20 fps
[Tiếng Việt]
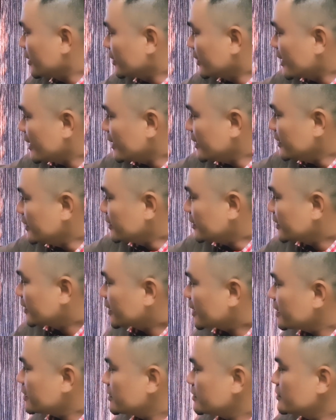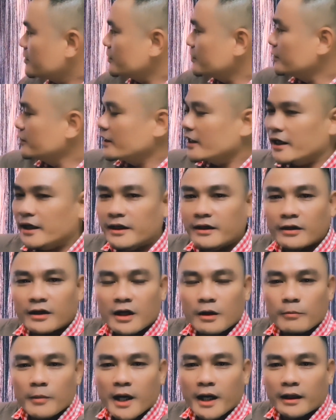Đây cái chữ này đó
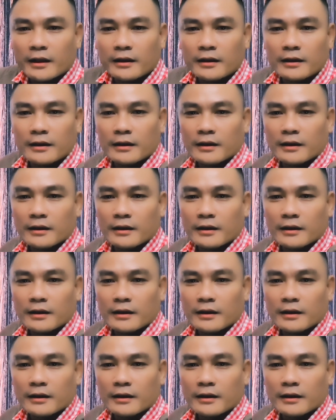các bạn,